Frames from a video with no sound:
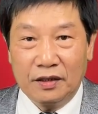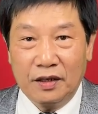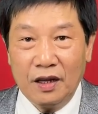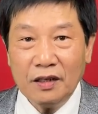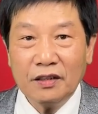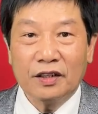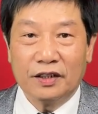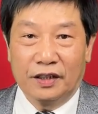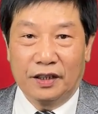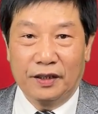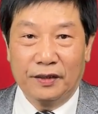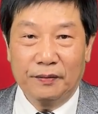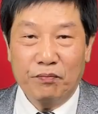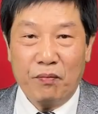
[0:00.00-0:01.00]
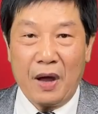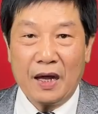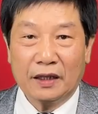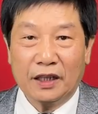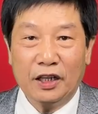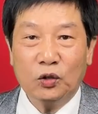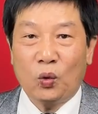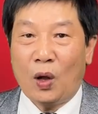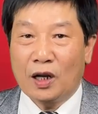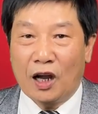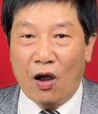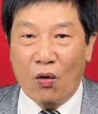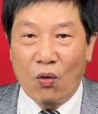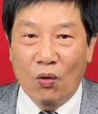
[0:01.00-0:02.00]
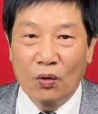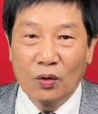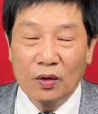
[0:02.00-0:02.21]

chết người mang tính toàn cầu